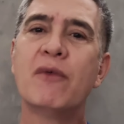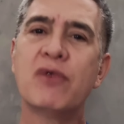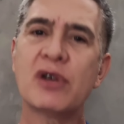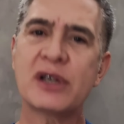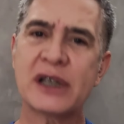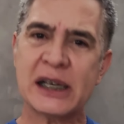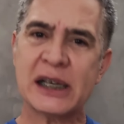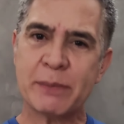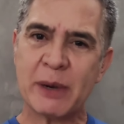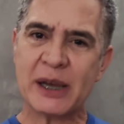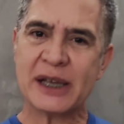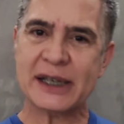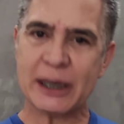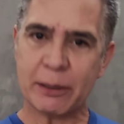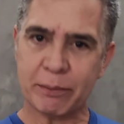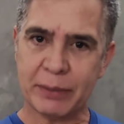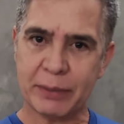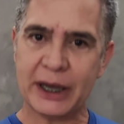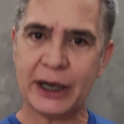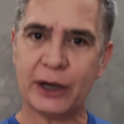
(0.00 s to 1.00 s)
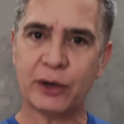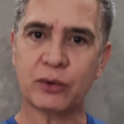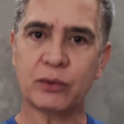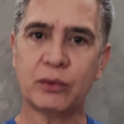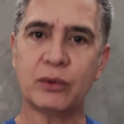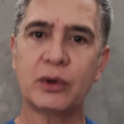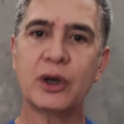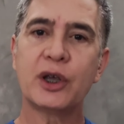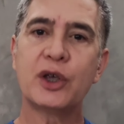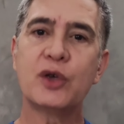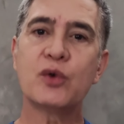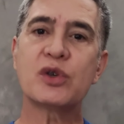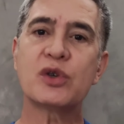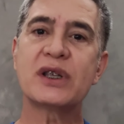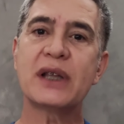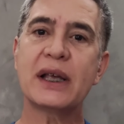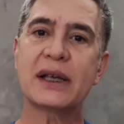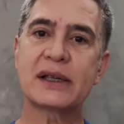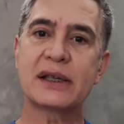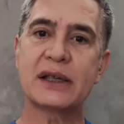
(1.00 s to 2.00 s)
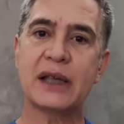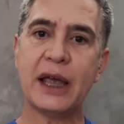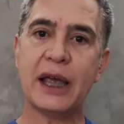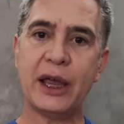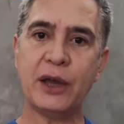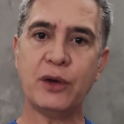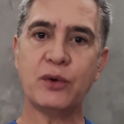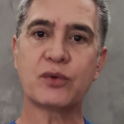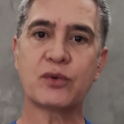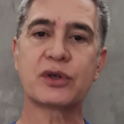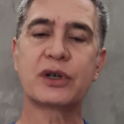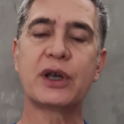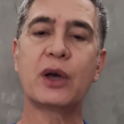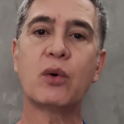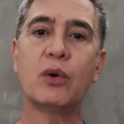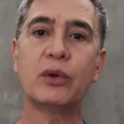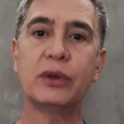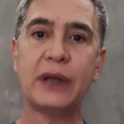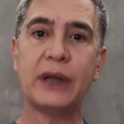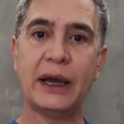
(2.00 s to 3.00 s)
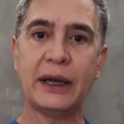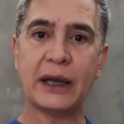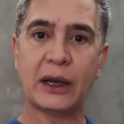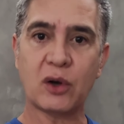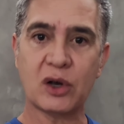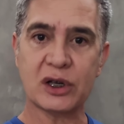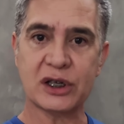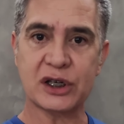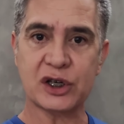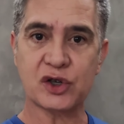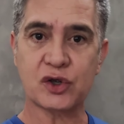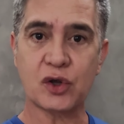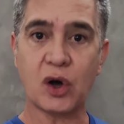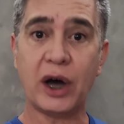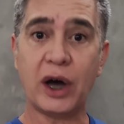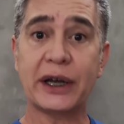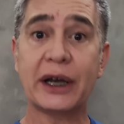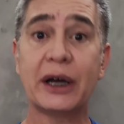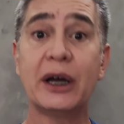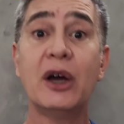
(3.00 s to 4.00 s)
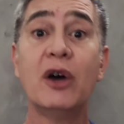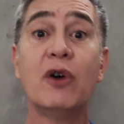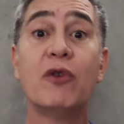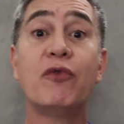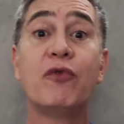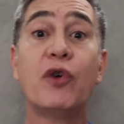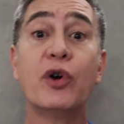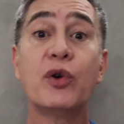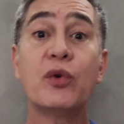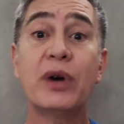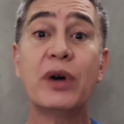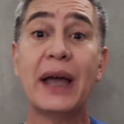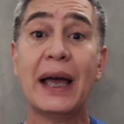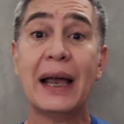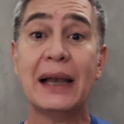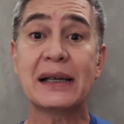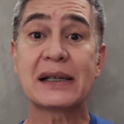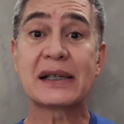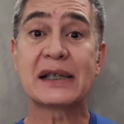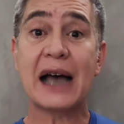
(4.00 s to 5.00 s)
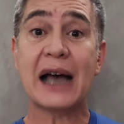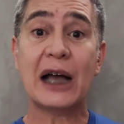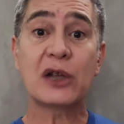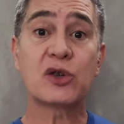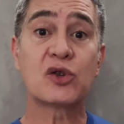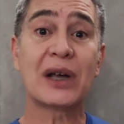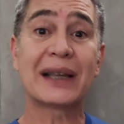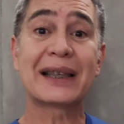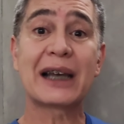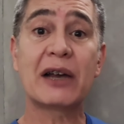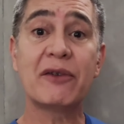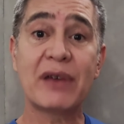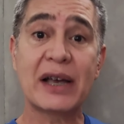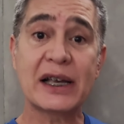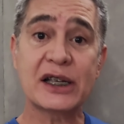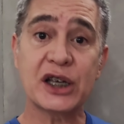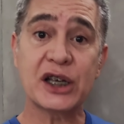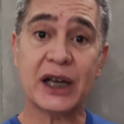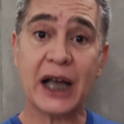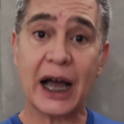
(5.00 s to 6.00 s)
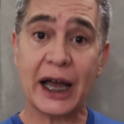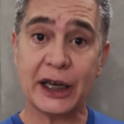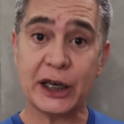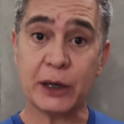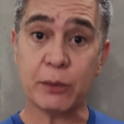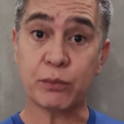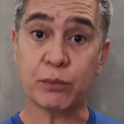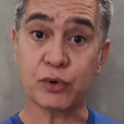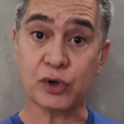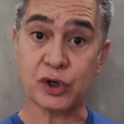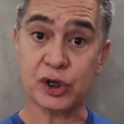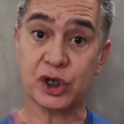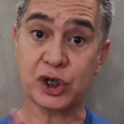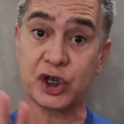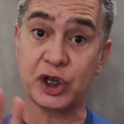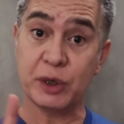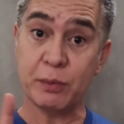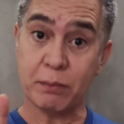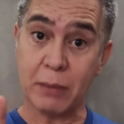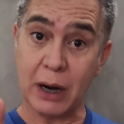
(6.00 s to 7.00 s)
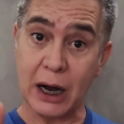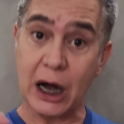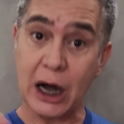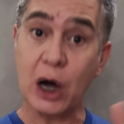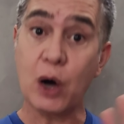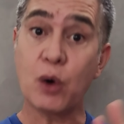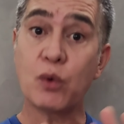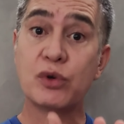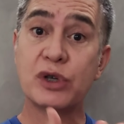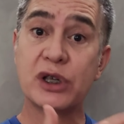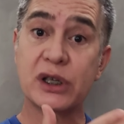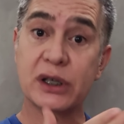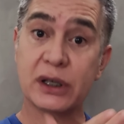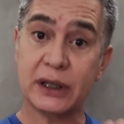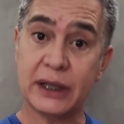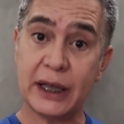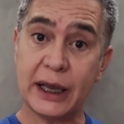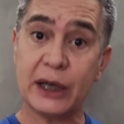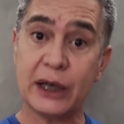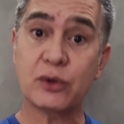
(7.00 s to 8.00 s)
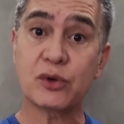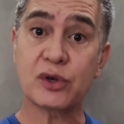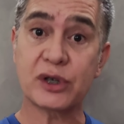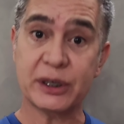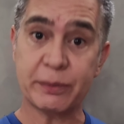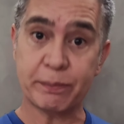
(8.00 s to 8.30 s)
Vocês perceberam que os desenhos que contém na nossa história foram realizados através de carimbos de mãos, dedos e